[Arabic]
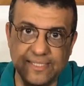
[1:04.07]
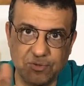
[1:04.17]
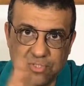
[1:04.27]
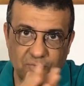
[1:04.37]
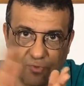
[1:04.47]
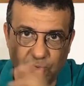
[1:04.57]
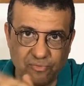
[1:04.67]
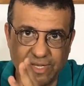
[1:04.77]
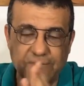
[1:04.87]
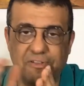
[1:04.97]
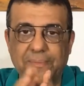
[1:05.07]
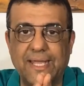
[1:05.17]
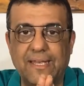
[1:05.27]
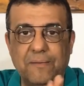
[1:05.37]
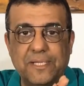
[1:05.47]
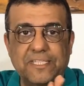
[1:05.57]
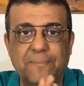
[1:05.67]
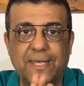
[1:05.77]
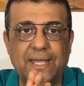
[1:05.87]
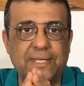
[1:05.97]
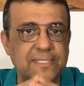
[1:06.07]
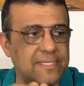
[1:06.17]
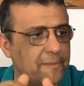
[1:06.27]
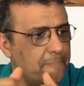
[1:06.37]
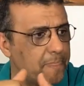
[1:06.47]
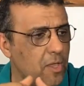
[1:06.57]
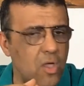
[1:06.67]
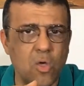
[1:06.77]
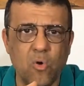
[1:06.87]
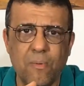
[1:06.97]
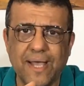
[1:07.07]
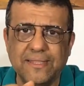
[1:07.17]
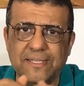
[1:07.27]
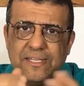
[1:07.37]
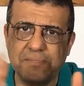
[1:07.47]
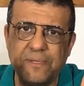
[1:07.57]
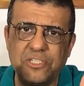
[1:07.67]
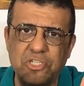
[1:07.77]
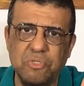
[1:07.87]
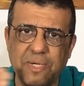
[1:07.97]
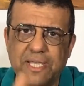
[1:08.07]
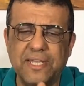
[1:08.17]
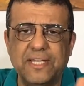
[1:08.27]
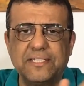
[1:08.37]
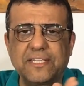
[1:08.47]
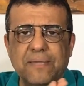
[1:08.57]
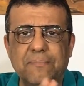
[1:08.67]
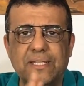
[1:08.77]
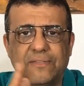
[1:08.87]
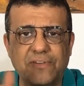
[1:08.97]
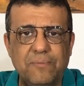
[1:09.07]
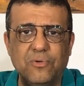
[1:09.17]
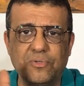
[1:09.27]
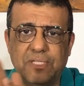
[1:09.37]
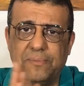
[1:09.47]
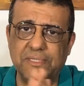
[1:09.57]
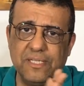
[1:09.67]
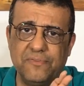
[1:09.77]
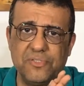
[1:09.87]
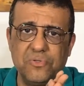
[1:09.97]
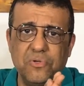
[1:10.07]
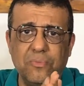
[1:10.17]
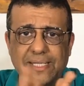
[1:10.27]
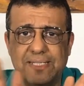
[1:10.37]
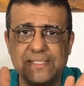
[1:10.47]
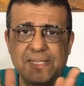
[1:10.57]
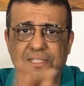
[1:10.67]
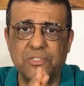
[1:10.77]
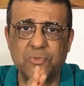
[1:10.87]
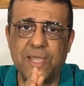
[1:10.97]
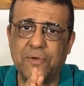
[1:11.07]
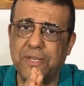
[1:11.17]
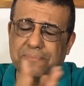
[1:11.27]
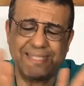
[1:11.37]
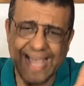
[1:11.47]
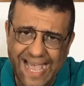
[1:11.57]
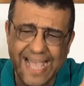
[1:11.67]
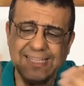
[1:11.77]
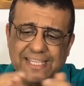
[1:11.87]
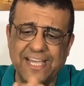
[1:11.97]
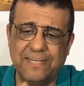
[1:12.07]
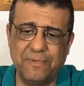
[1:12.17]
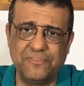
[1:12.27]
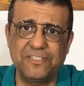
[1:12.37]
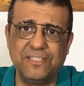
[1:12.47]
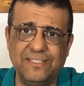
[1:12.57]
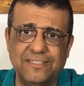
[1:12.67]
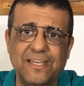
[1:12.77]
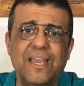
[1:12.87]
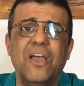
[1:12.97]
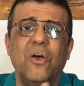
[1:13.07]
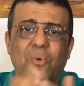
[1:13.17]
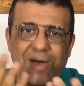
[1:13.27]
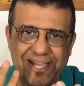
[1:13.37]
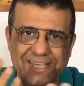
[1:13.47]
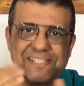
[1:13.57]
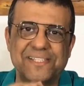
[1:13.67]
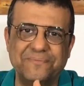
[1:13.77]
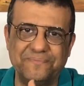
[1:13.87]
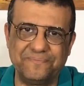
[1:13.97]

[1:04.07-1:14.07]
سندوتشين فول وفلافل من على المطعم اللي على الناصيه وبعدين اتمشيت شويه رجعت كملت فيلم قدام التلفزيون وبعدين سهرت شويه ونمت عادي يعني مفيش جديد وهكذا